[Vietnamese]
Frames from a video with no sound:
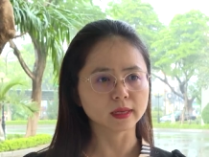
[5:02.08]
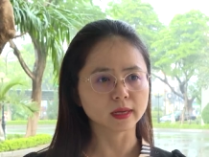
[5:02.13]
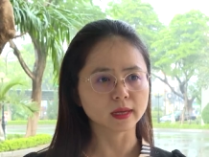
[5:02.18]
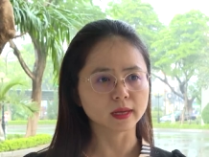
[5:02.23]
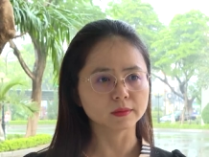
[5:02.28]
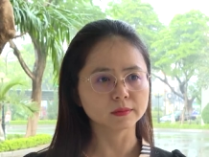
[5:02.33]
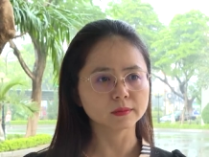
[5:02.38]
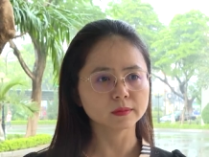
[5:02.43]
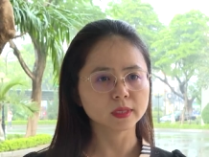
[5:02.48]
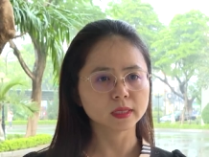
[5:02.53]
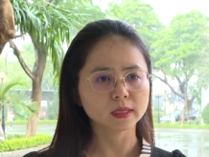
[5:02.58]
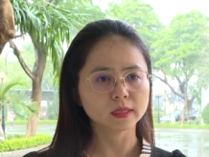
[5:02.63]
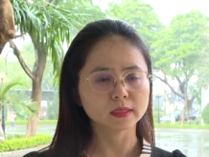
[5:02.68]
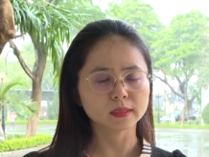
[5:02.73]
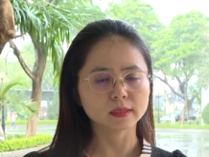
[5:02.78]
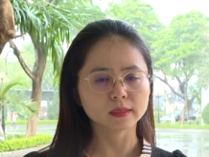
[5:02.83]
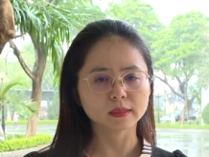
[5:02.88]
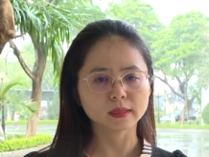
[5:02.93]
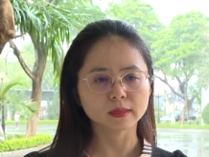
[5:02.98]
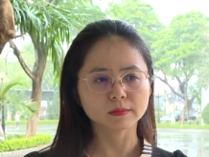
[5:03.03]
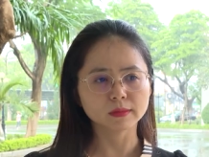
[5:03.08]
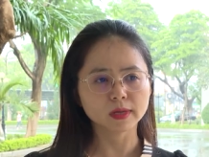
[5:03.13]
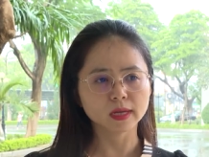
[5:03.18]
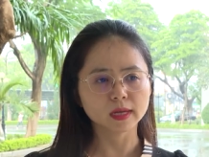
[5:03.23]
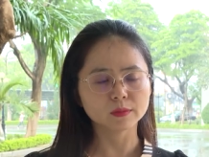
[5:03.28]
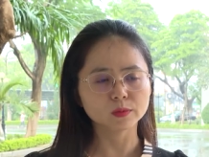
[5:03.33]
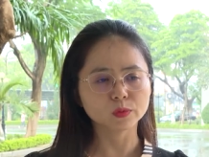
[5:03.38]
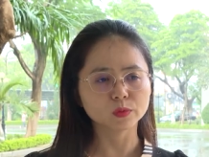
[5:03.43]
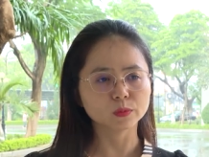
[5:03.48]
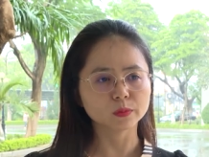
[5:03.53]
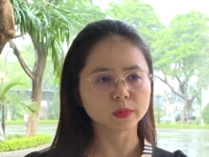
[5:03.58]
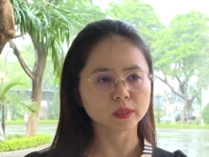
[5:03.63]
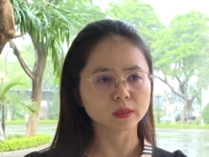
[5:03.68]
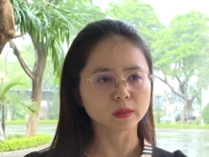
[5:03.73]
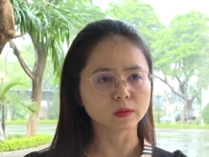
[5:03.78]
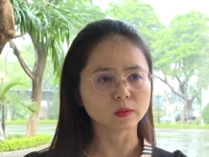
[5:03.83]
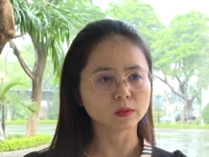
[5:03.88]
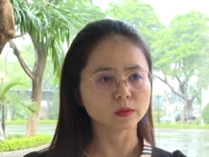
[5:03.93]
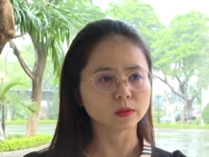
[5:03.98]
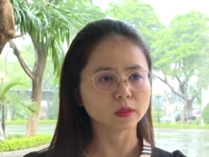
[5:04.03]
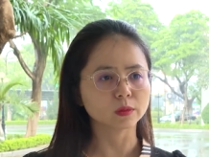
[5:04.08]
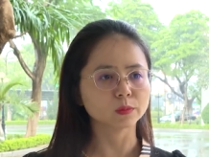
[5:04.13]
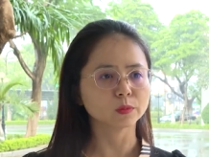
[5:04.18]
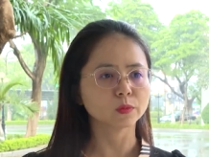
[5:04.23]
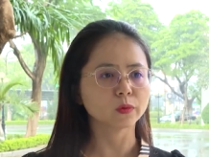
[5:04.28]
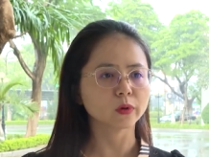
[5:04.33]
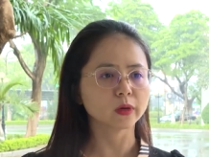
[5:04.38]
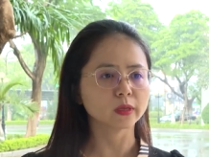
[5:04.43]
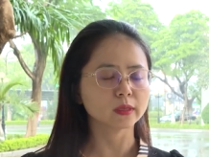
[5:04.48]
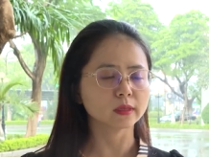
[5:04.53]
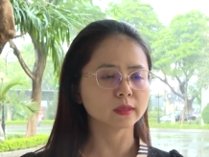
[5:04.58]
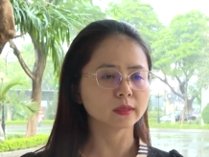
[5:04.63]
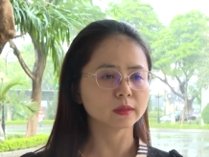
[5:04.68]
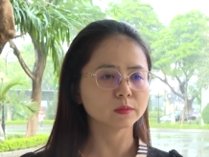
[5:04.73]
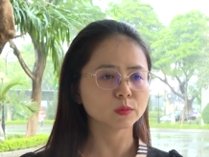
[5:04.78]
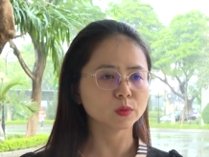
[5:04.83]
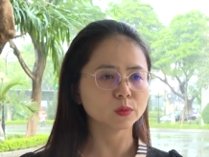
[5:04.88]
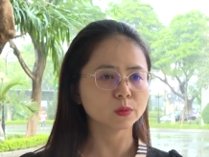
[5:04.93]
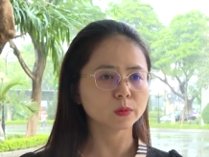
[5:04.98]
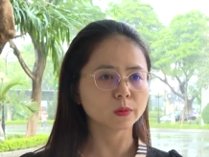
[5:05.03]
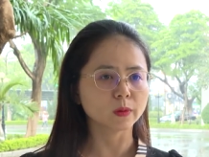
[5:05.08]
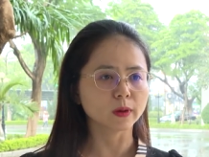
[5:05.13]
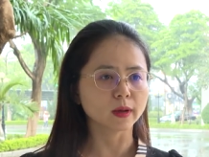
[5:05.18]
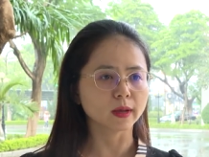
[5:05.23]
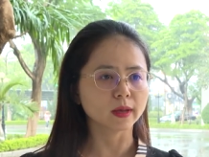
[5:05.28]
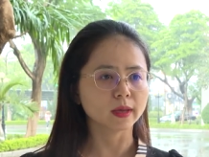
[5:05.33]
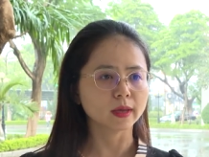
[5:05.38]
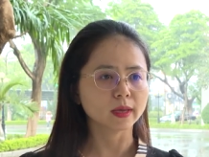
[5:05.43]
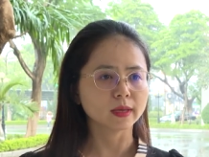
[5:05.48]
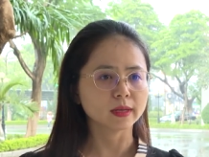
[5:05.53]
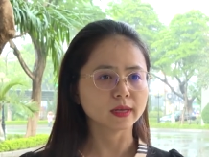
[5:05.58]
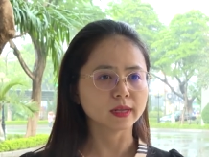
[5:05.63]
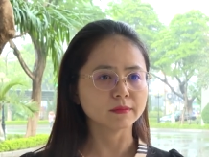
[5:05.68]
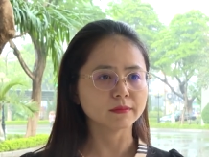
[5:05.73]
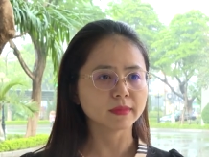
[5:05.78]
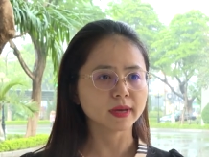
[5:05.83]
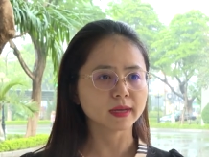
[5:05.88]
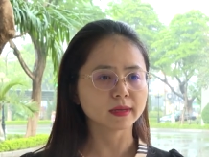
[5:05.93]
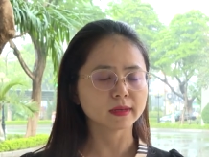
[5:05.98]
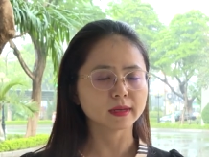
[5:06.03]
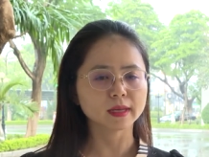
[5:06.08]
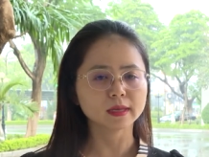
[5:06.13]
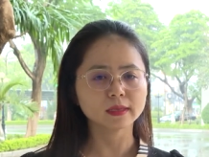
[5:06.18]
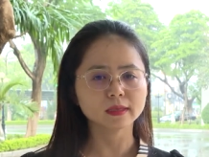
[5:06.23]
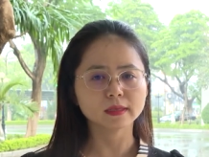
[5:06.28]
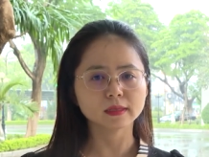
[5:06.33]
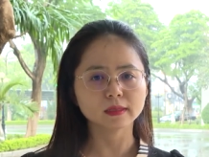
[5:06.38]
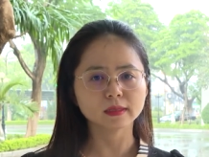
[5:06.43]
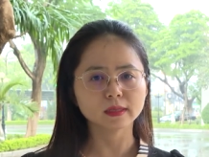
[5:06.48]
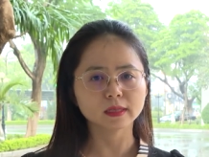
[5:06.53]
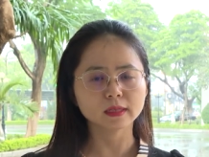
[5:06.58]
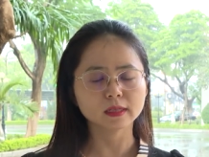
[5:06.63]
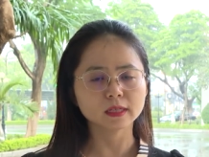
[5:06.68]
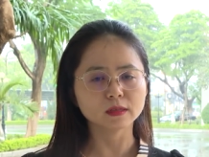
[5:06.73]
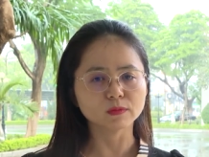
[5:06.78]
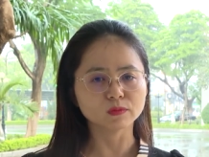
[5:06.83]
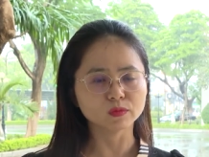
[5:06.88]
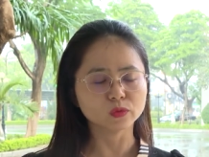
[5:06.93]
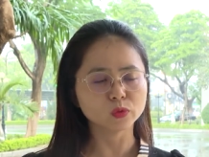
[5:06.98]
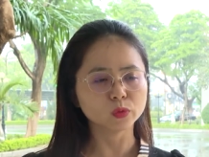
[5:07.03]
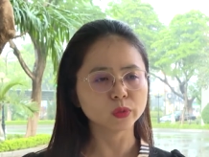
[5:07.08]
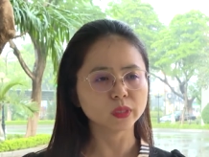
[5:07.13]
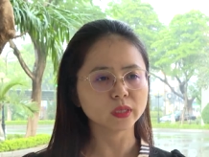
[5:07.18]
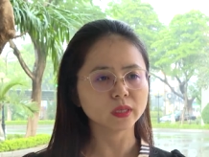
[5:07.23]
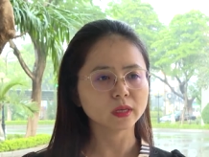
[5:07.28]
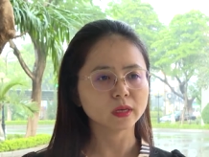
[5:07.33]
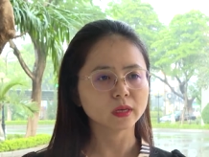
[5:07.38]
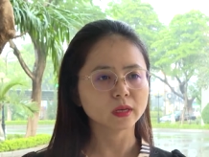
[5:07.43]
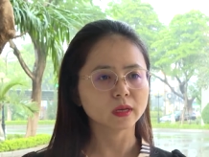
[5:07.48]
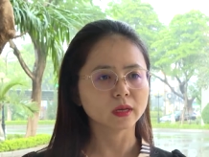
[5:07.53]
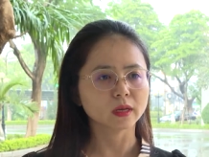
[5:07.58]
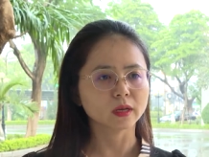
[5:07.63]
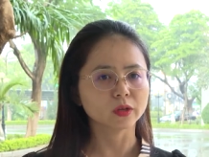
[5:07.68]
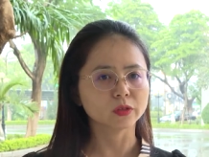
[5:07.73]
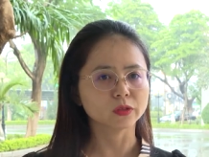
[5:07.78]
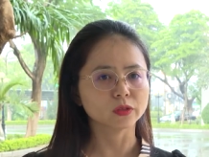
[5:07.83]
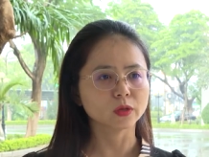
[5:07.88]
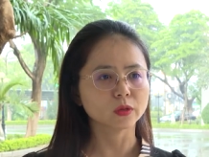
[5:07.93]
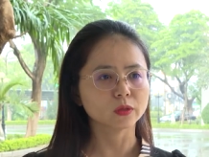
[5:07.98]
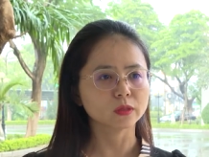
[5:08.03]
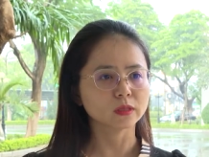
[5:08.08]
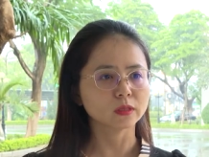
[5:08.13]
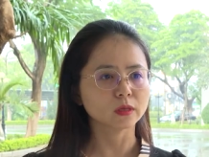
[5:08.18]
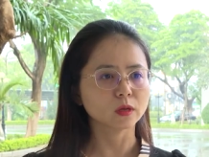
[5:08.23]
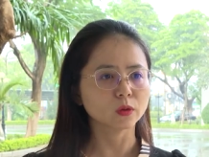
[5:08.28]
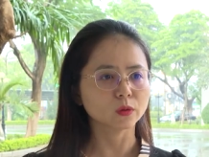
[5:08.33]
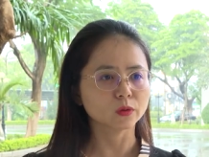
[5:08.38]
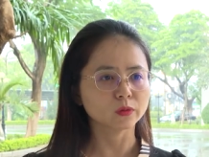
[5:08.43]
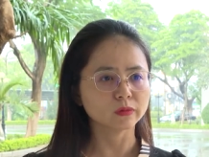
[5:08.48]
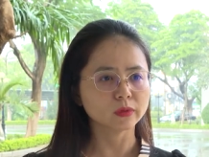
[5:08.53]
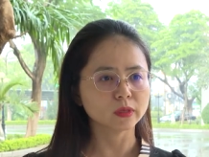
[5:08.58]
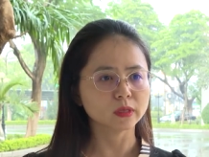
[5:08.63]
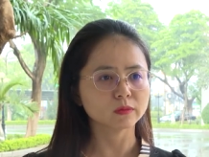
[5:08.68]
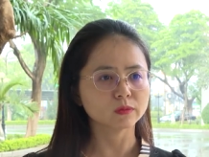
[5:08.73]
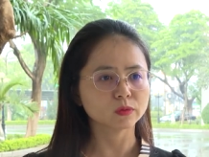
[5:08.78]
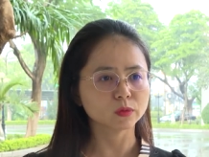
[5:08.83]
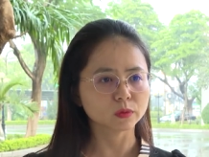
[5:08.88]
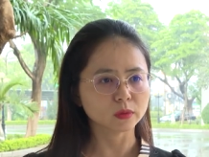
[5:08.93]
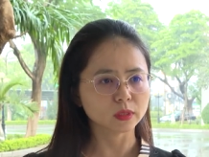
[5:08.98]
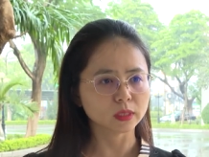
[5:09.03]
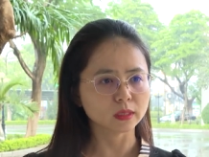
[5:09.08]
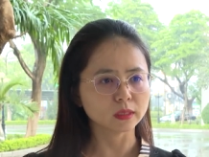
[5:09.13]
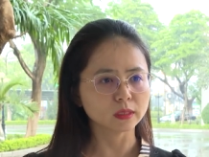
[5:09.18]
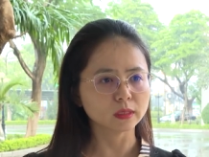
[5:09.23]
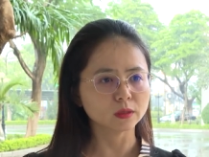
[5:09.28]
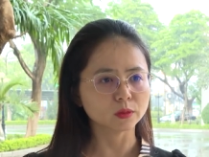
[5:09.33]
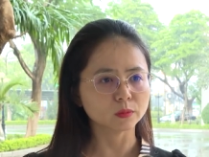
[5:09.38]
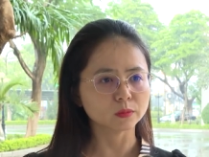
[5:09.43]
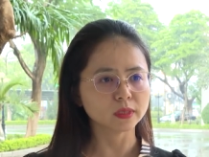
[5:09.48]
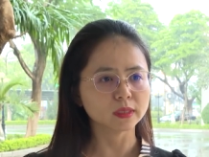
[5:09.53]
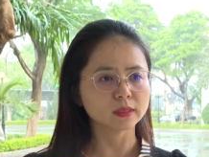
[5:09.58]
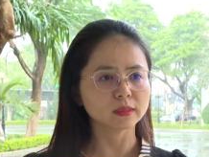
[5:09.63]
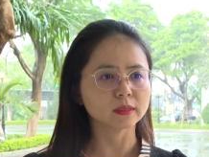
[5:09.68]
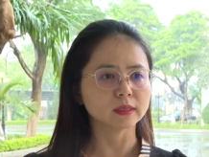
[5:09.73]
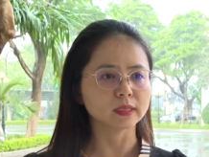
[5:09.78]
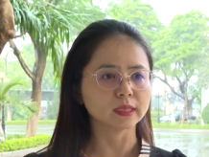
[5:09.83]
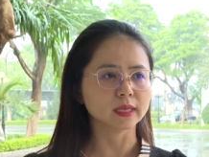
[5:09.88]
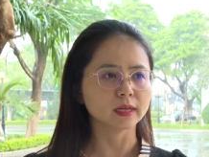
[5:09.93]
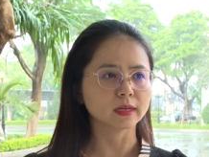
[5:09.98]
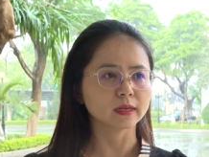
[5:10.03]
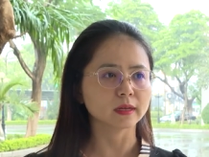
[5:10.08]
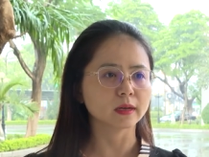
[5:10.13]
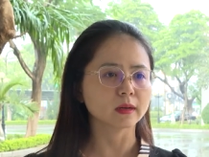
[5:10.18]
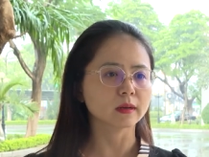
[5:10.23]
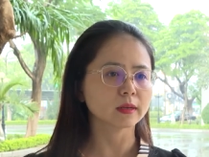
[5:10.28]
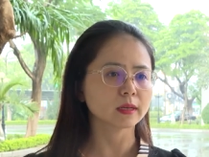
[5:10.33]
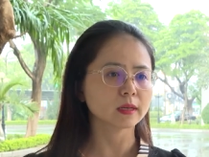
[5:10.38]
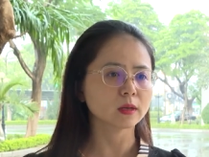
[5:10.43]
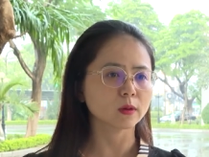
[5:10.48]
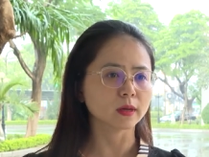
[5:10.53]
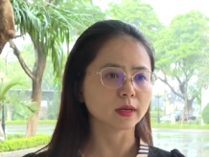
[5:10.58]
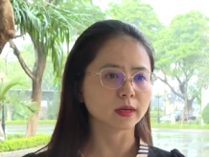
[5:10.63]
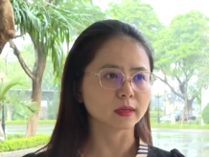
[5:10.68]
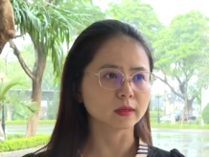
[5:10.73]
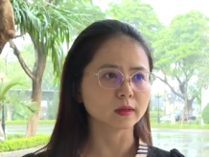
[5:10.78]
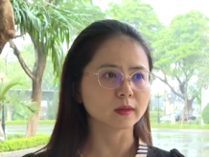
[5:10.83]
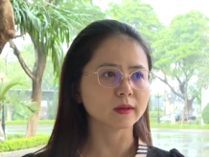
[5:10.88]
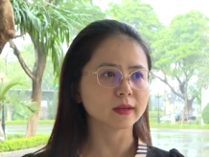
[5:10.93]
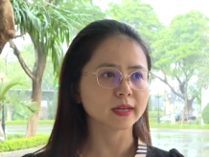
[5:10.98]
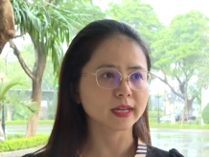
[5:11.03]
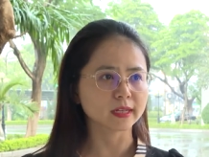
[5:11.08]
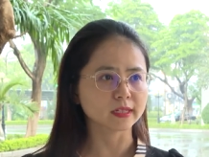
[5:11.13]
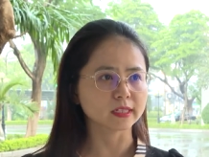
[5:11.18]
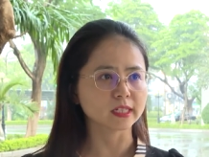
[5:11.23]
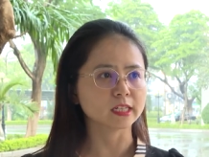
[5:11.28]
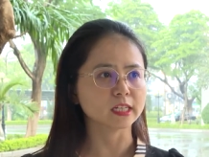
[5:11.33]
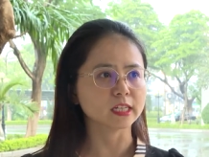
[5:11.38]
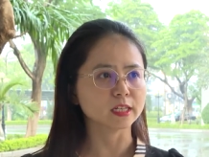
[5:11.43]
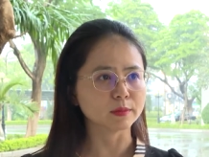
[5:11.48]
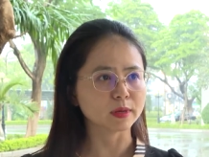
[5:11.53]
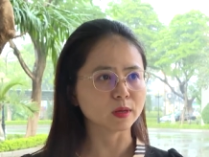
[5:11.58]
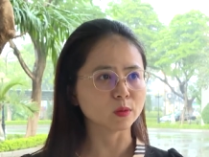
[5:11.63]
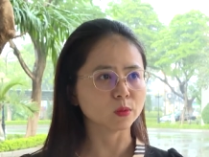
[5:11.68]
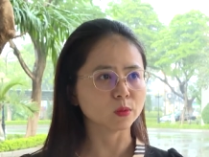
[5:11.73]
cảm sự ấm áp của mình thông qua những cái món quà để mang đến những cái niềm vui à, cho những hội viên phụ nữ cũng như người dân có cái hoàn cảnh khó khăn trên địa bàn